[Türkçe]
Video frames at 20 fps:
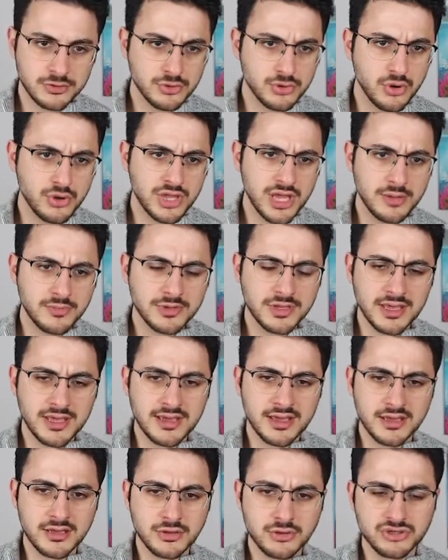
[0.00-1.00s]
Önemli
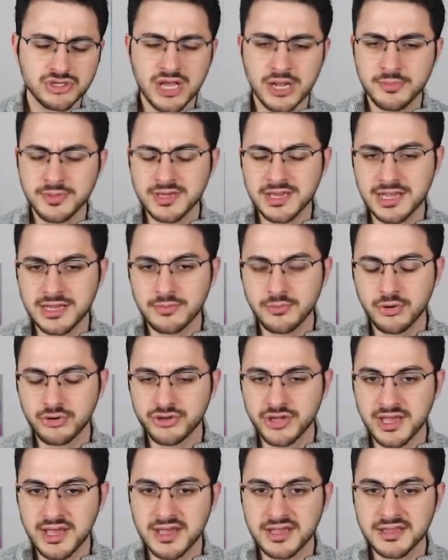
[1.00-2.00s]
e, güzel bir kelime o
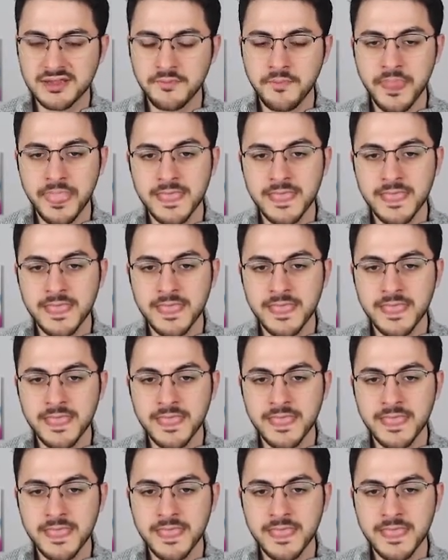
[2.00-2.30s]
da yani.